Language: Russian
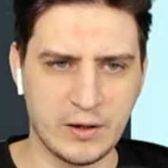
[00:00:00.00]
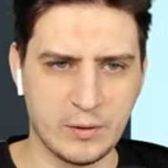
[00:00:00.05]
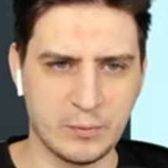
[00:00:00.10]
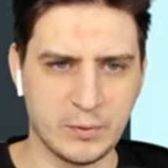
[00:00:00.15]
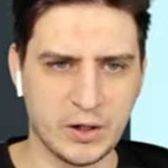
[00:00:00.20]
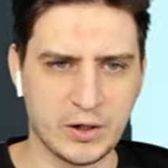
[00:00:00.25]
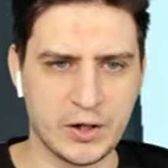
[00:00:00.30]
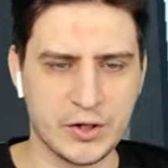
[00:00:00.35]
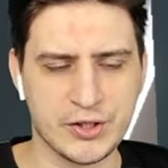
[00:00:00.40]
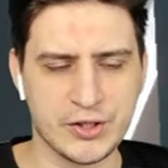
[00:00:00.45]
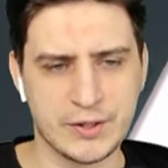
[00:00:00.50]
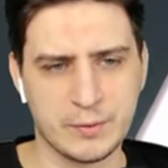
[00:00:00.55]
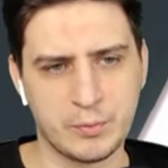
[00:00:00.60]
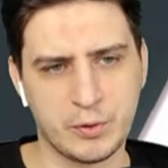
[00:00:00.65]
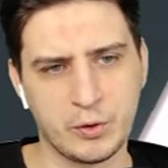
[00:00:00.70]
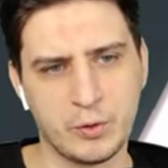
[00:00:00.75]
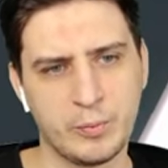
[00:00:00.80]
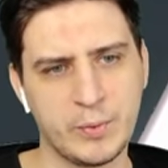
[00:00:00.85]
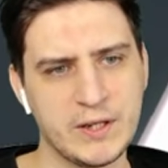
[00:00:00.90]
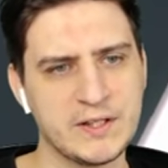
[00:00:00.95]
Мне кажется,
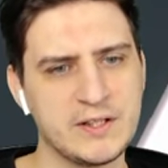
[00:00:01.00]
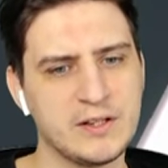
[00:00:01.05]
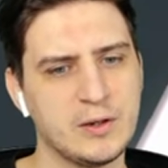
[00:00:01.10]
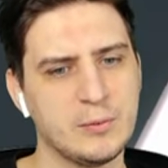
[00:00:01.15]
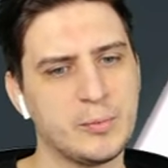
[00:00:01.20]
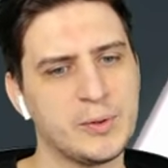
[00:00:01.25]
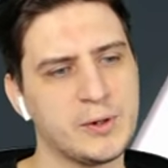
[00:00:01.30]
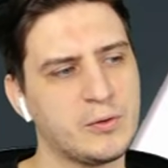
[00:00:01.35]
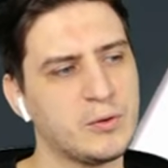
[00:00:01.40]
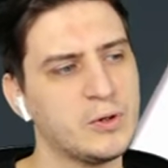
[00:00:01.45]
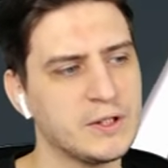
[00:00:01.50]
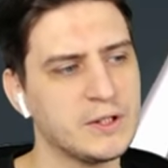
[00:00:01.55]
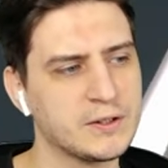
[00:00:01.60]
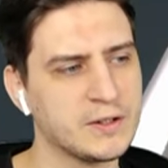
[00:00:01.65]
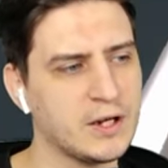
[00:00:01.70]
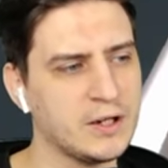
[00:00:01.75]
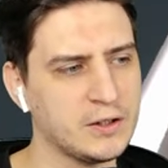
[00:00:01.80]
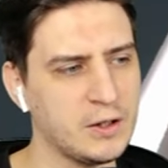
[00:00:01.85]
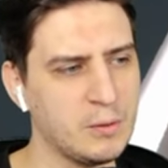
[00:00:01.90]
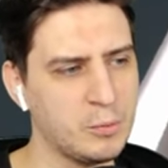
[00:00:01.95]
покупатели приходят,
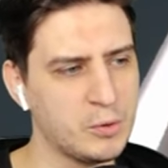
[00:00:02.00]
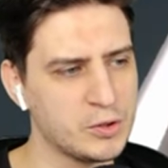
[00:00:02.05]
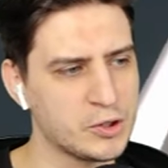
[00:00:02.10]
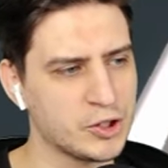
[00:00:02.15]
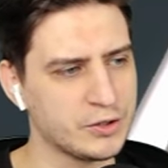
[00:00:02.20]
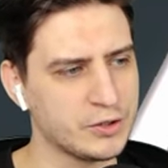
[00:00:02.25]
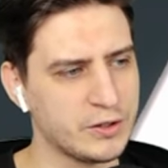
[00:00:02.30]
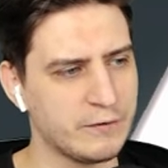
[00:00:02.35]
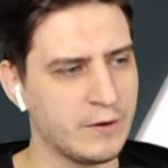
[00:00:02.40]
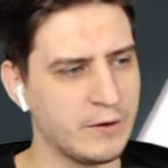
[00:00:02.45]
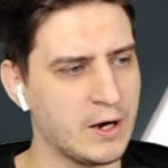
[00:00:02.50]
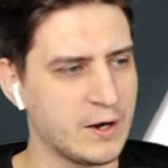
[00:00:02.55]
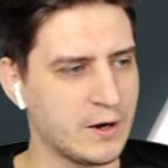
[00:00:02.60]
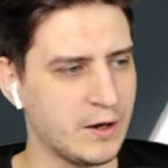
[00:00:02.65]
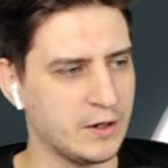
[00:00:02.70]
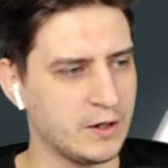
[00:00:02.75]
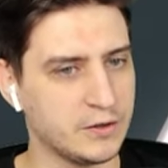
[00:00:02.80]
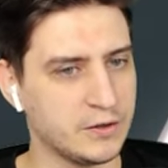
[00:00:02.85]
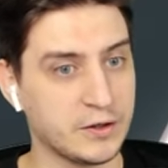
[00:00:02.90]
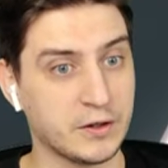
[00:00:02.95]
когда больше товара.
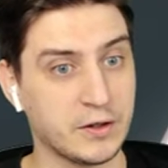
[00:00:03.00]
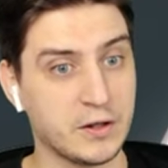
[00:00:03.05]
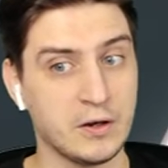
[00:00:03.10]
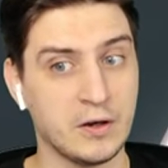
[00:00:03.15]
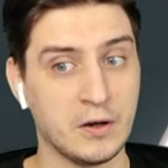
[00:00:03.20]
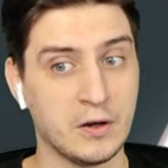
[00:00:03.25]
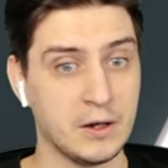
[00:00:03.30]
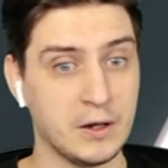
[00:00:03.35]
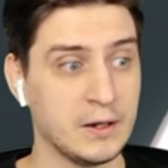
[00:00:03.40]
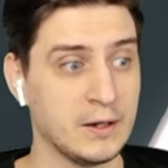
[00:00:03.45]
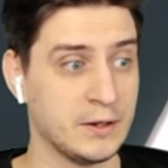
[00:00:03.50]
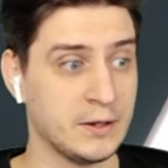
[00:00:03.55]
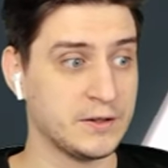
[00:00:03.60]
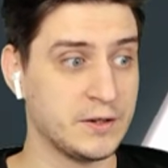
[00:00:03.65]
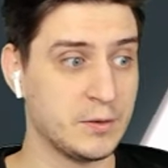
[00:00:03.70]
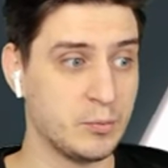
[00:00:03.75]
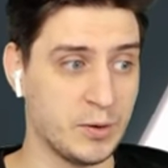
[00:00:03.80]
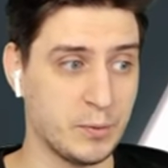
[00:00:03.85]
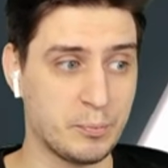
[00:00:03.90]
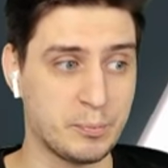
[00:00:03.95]
Они такие,
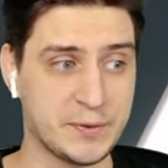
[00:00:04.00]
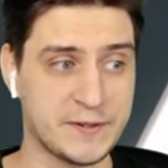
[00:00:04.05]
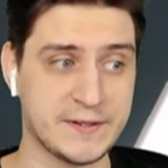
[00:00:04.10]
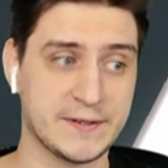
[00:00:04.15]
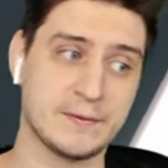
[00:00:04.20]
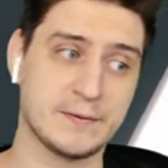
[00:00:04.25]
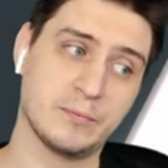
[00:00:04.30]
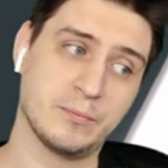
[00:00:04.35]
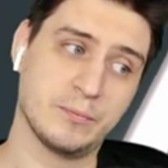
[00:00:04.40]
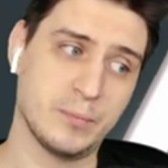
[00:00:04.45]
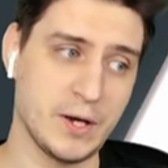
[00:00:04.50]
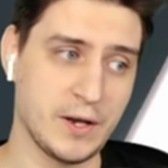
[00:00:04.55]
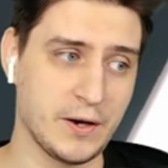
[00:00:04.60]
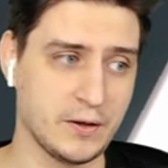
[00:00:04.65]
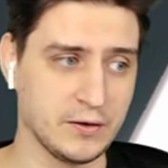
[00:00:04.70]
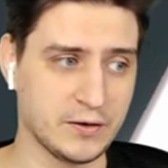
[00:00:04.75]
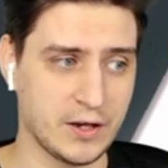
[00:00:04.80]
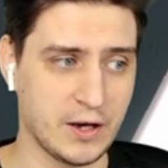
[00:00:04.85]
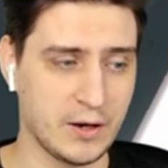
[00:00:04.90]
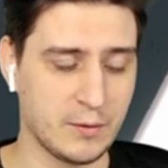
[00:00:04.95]
типа, пс, парень,
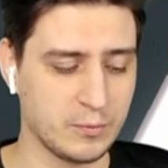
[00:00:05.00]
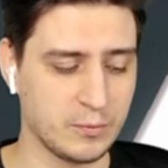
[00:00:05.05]
там